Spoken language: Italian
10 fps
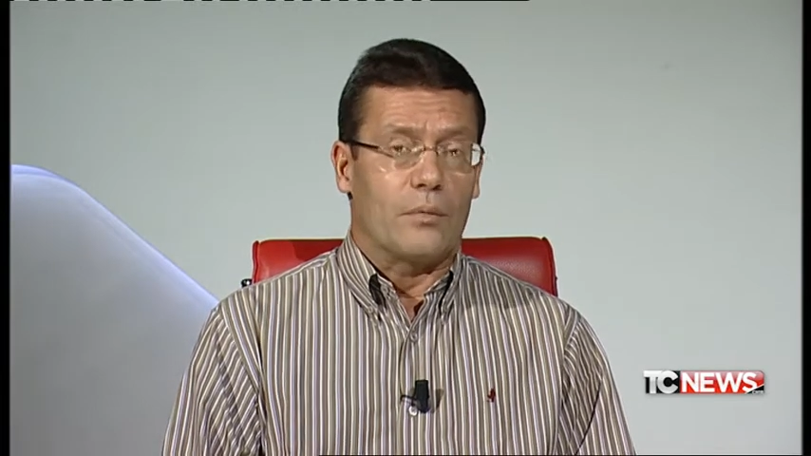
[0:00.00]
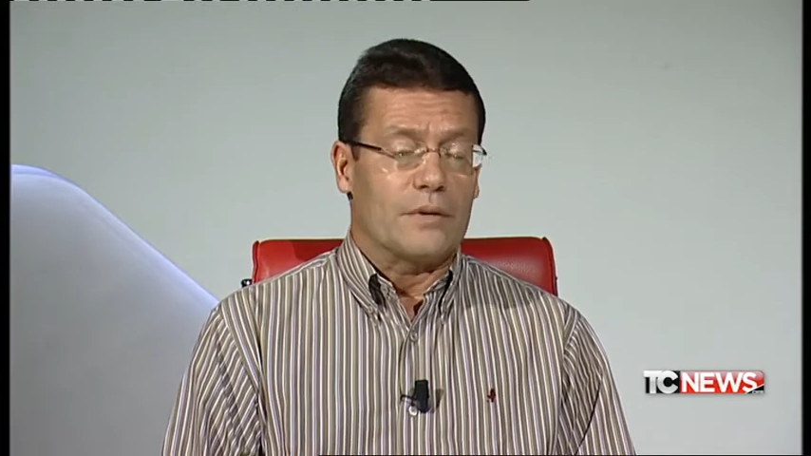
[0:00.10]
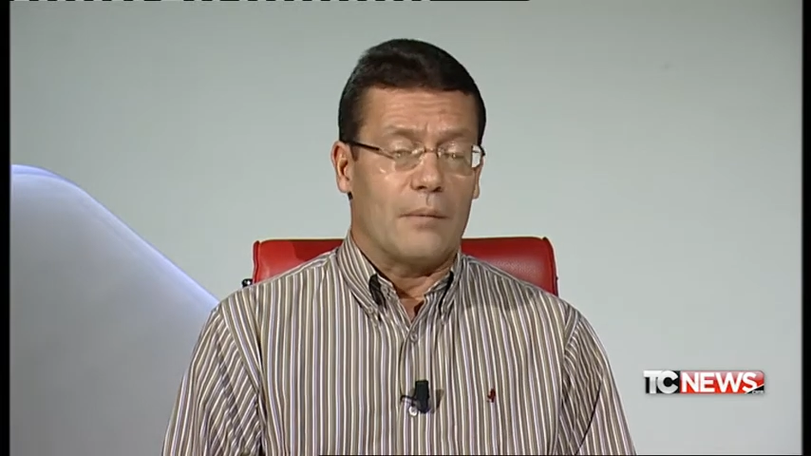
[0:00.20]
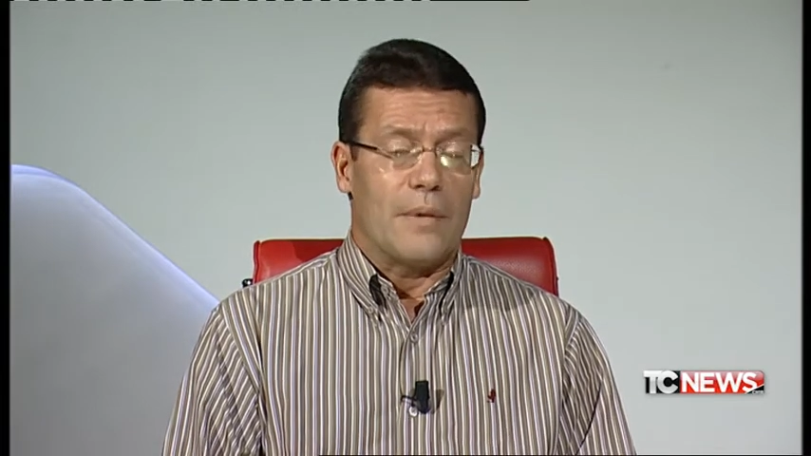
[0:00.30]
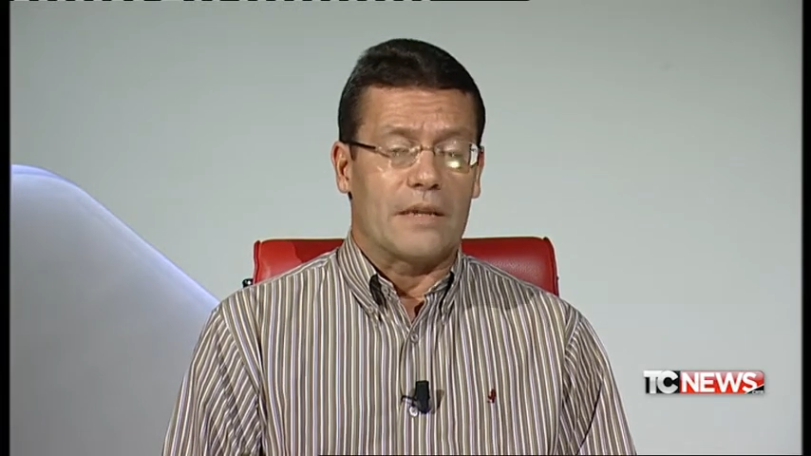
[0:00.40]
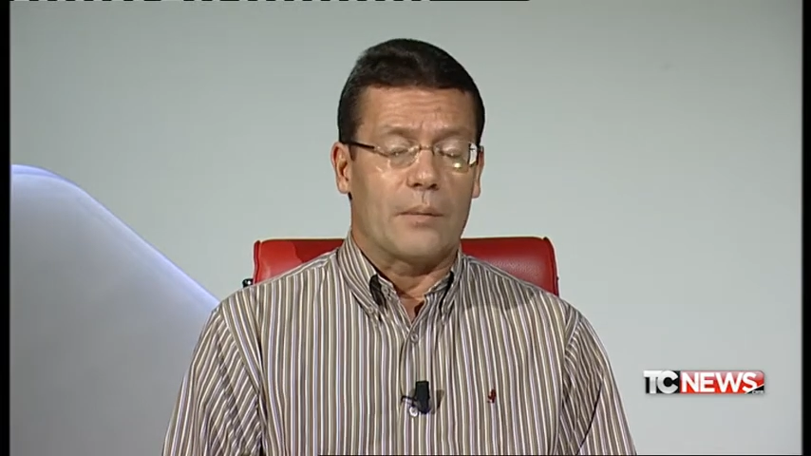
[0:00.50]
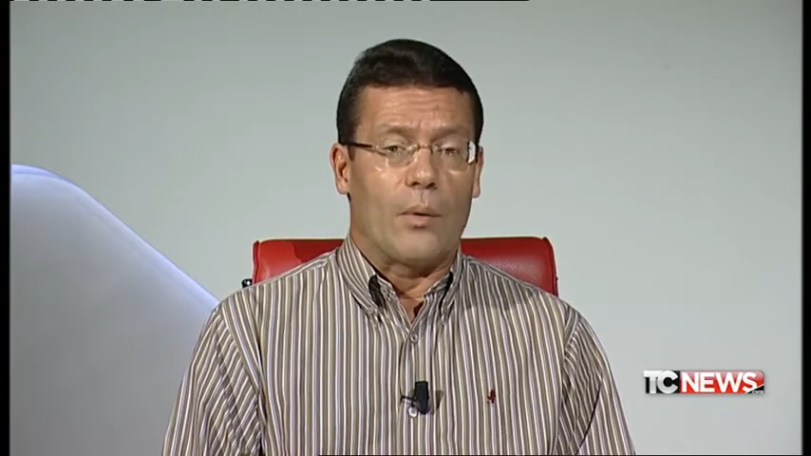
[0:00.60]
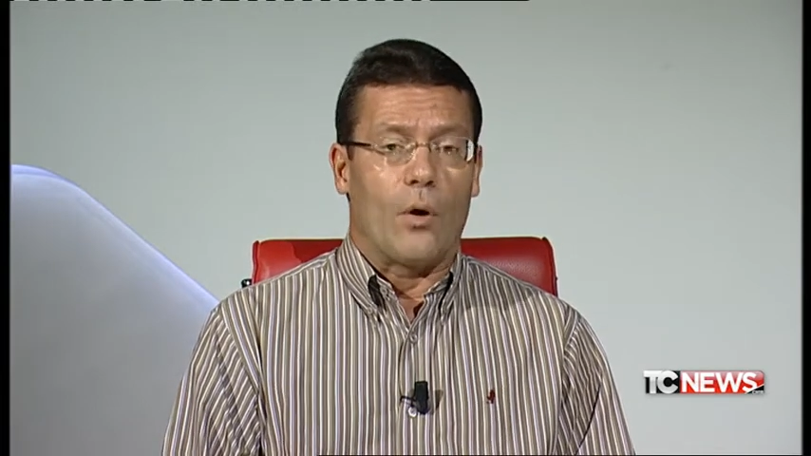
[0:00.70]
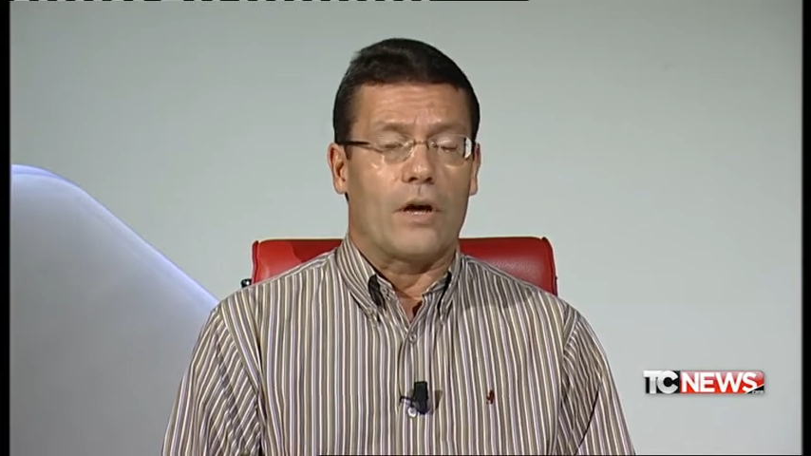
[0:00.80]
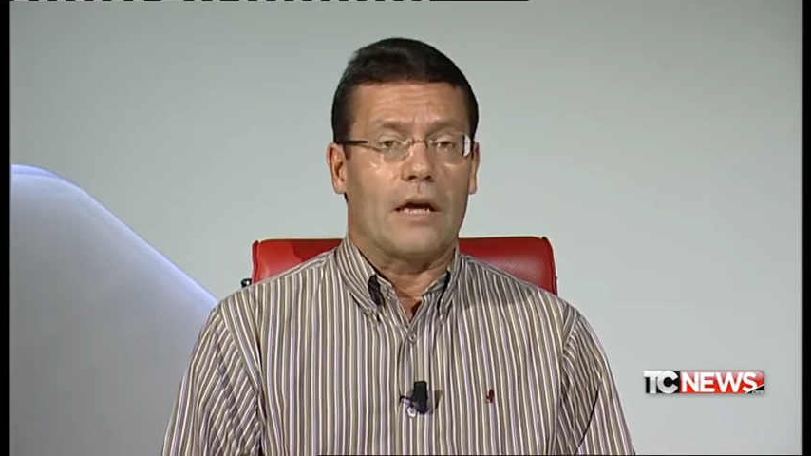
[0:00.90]
talmente
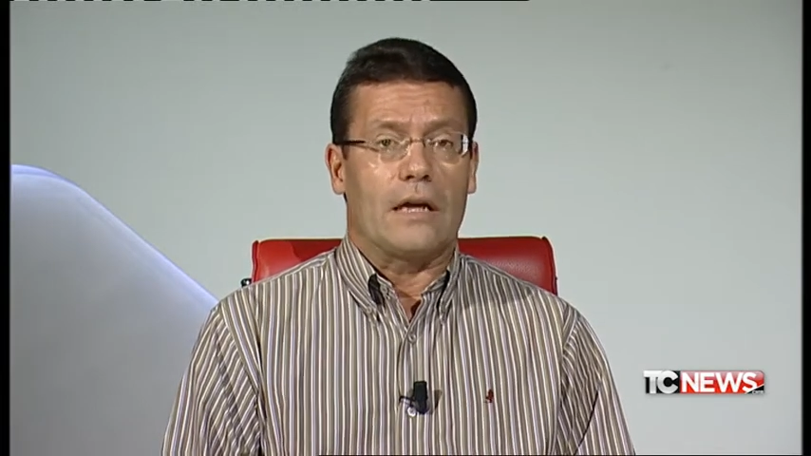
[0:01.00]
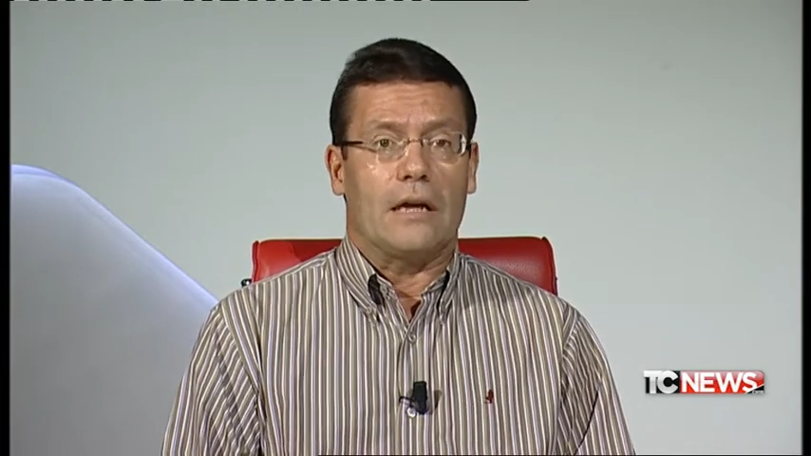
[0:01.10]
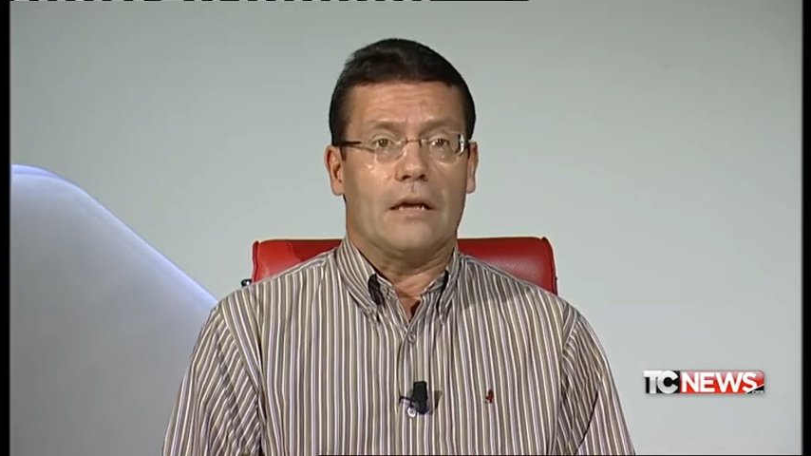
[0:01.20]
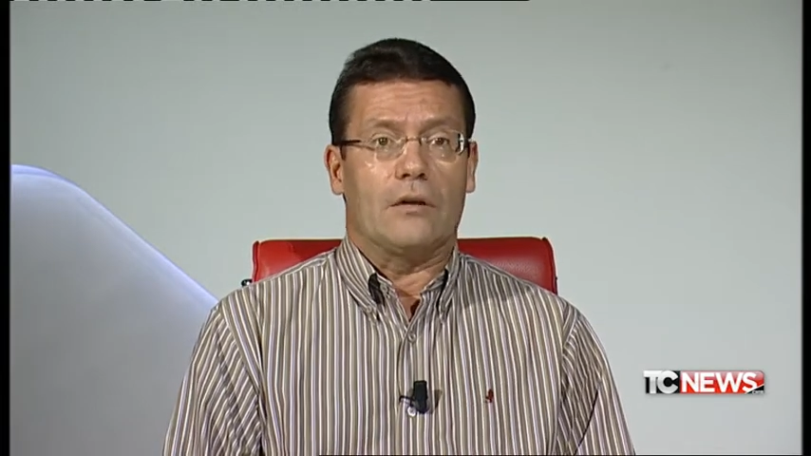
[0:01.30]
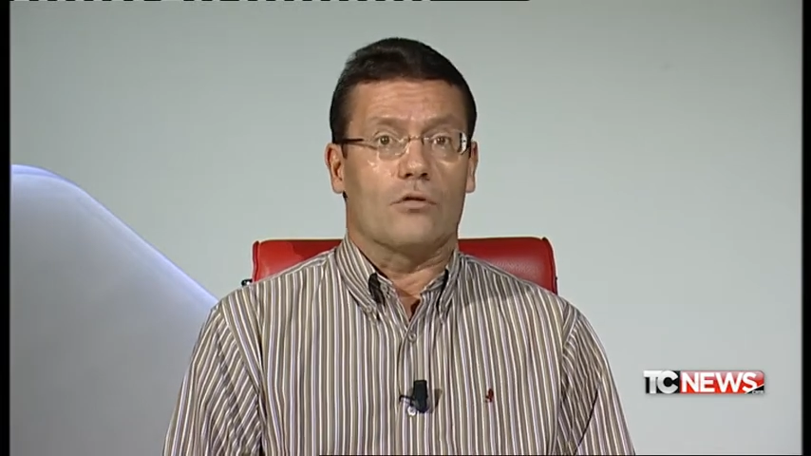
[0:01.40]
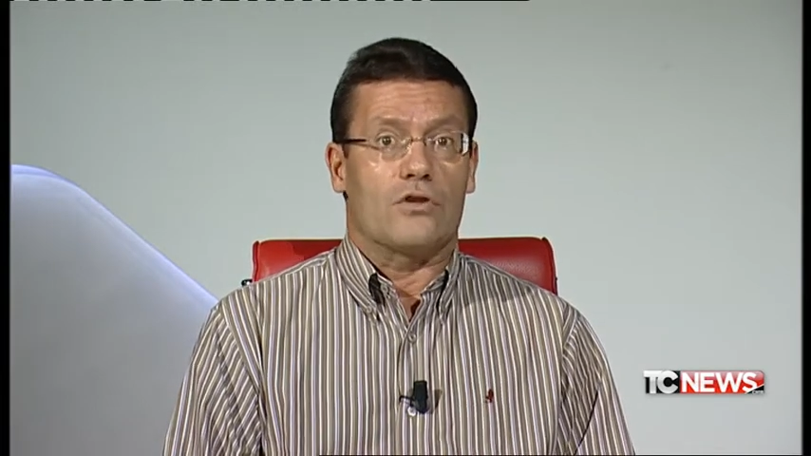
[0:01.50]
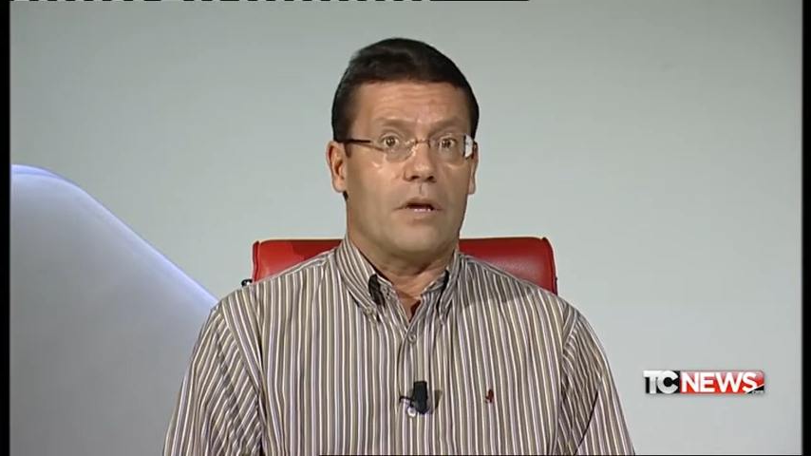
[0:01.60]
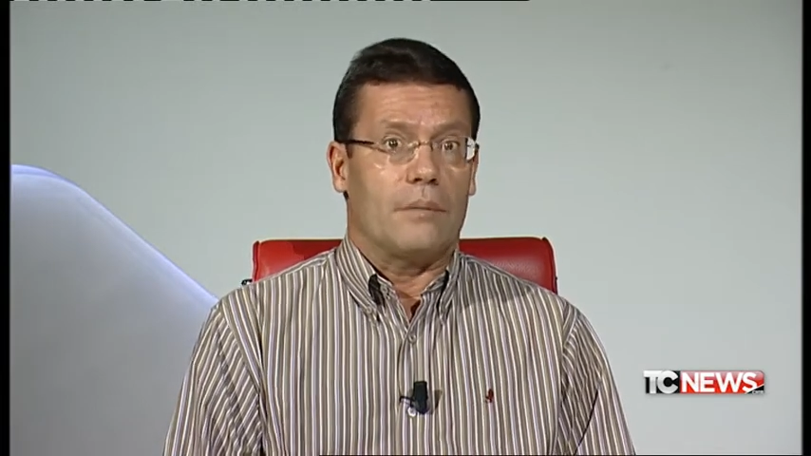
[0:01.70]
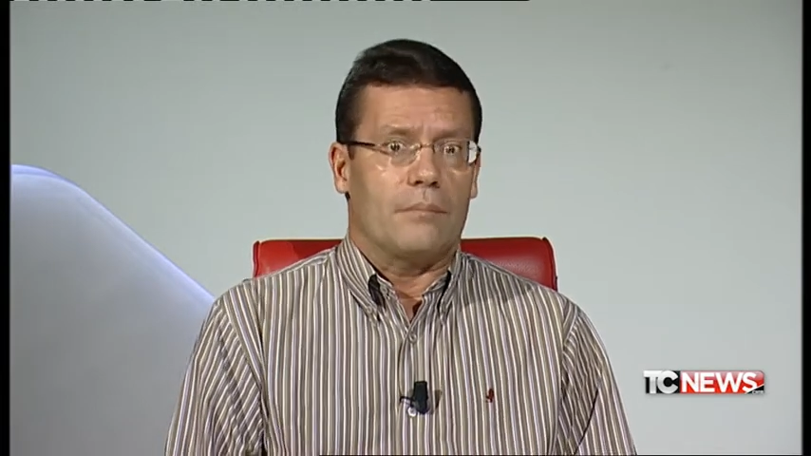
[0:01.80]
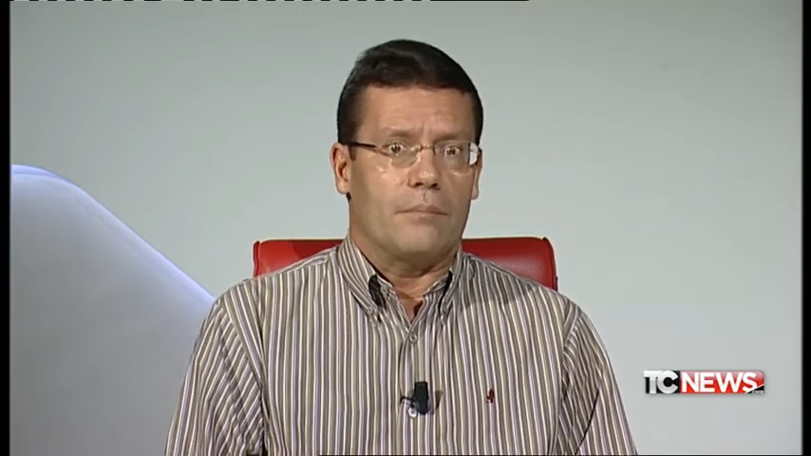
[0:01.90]
pochi che non si è